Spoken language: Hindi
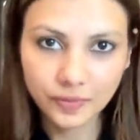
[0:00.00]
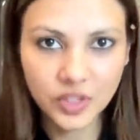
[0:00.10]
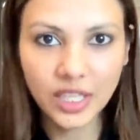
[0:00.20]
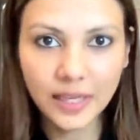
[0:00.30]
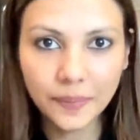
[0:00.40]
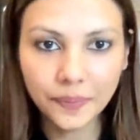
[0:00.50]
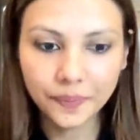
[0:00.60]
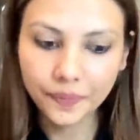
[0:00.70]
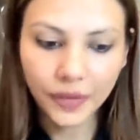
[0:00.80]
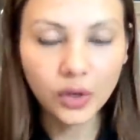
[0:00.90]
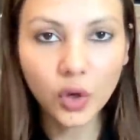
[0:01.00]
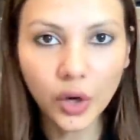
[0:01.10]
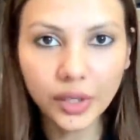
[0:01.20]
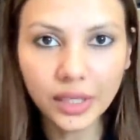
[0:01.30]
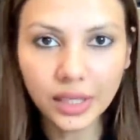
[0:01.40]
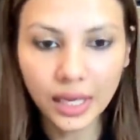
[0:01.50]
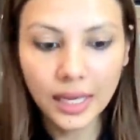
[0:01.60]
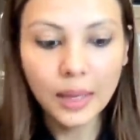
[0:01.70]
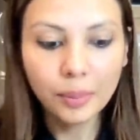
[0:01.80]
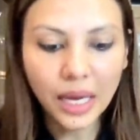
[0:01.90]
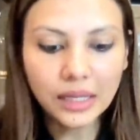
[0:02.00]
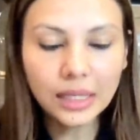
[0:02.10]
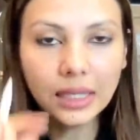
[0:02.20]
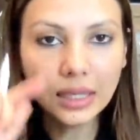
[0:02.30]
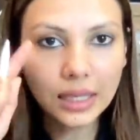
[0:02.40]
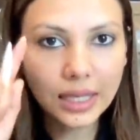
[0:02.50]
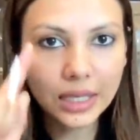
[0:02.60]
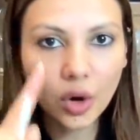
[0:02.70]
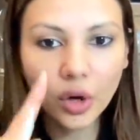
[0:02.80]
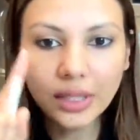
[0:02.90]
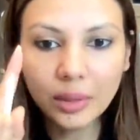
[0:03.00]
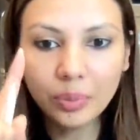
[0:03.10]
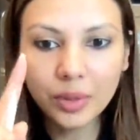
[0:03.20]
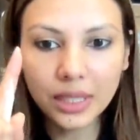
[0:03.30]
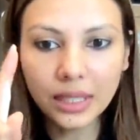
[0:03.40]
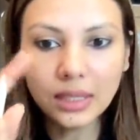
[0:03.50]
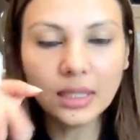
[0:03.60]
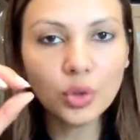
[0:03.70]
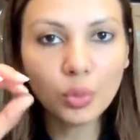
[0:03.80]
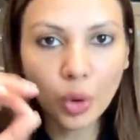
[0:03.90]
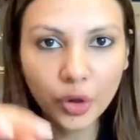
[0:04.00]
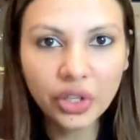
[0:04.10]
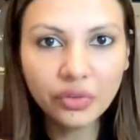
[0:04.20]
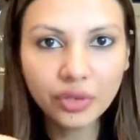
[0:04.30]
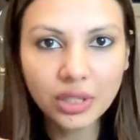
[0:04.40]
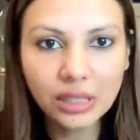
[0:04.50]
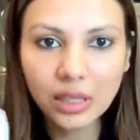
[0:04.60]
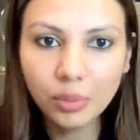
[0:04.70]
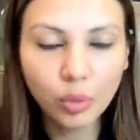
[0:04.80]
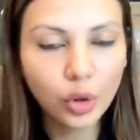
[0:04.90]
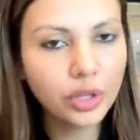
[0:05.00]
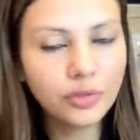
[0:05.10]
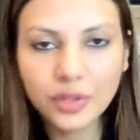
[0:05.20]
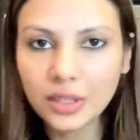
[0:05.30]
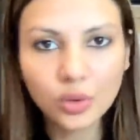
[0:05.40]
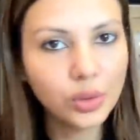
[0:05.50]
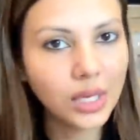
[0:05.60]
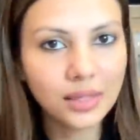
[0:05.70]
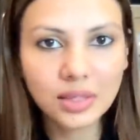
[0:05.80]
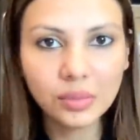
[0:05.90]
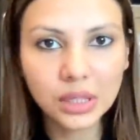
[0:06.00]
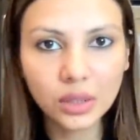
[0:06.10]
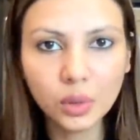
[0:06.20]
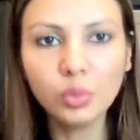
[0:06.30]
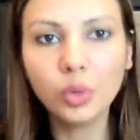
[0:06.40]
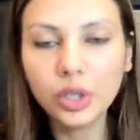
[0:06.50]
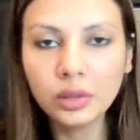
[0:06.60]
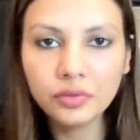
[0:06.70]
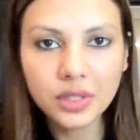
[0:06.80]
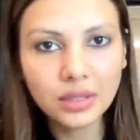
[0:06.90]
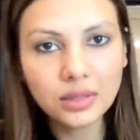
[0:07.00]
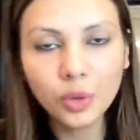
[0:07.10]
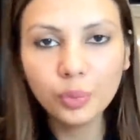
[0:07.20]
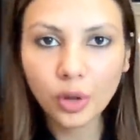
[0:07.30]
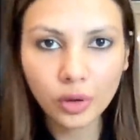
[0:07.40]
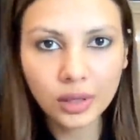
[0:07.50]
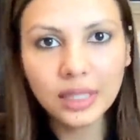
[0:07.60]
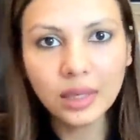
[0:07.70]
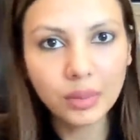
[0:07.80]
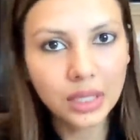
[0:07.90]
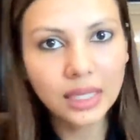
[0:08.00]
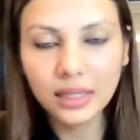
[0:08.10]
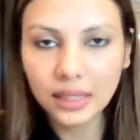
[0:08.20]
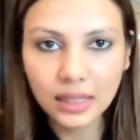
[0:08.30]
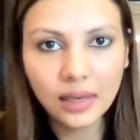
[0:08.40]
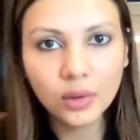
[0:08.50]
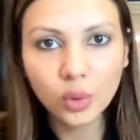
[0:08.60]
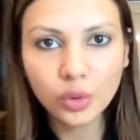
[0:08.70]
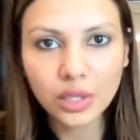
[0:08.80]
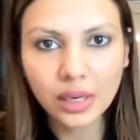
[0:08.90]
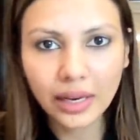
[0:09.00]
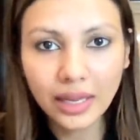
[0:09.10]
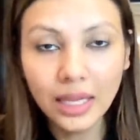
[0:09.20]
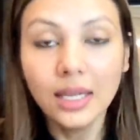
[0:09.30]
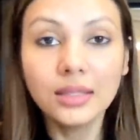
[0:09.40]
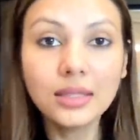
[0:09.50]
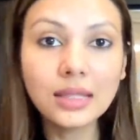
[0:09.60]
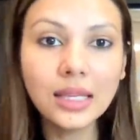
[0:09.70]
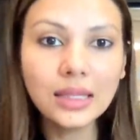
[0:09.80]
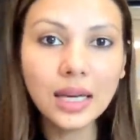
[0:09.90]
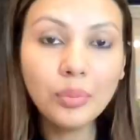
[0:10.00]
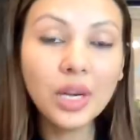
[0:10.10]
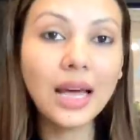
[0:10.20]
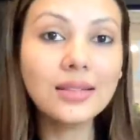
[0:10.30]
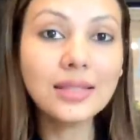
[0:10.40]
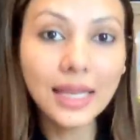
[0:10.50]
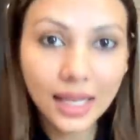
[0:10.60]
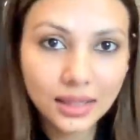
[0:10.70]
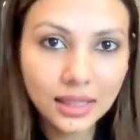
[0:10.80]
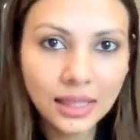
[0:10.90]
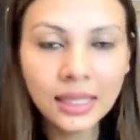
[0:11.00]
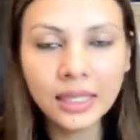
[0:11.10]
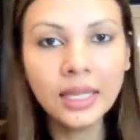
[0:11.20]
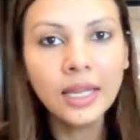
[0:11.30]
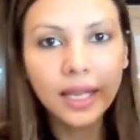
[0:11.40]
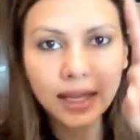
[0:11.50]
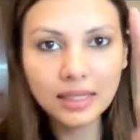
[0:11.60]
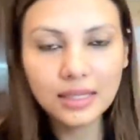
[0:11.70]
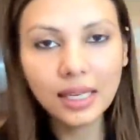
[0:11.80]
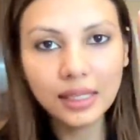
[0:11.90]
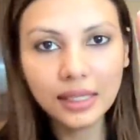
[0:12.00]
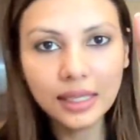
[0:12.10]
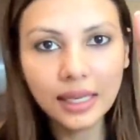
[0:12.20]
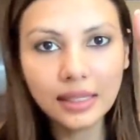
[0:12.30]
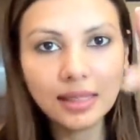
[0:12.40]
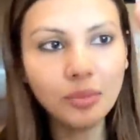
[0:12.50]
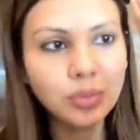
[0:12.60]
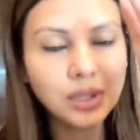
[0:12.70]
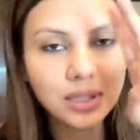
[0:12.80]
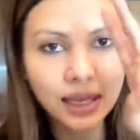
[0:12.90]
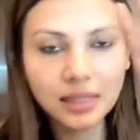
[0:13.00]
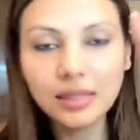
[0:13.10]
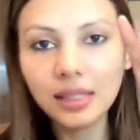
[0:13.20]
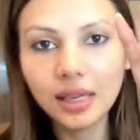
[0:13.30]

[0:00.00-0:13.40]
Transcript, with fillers: ठीक है गॉट इट बाकी एक और टिप ये कि जो मॉडर्न फिजिक्स है मॉडर्न फिजिक्स को यहाँ से मत करो मॉडर्न फिजिक्स के ऊपर ऑलरेडी हमारा एक डिटेल्ड कोर्स चल रहा है जिसके अंदर हम क्लास के अंदर ही एन e के एग्जाम्पल्स एन